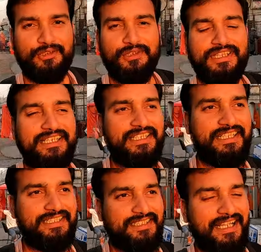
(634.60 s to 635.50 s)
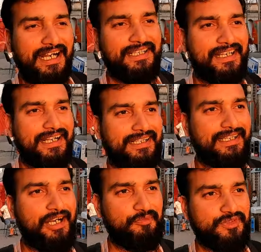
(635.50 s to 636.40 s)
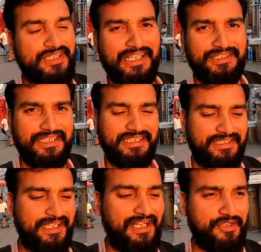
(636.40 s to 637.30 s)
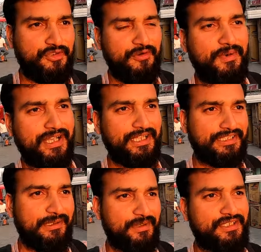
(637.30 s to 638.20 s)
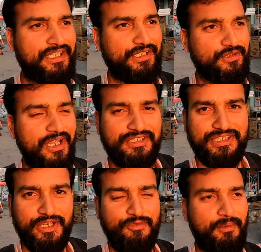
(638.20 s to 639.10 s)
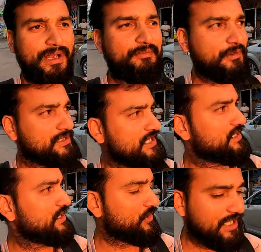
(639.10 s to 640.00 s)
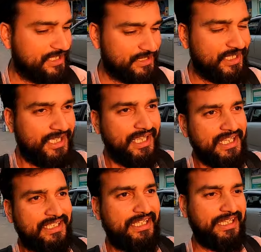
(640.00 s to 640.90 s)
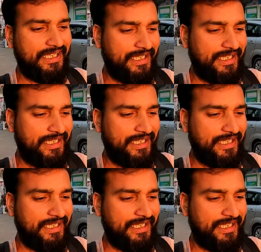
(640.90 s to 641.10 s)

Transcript: तो ताजिकिस्तान का नाम ताजिकिस्तान क्यों पड़ा इसके पीछे की जो हिस्ट्री है वो मैं आपको बता देता हूँ गाइस कि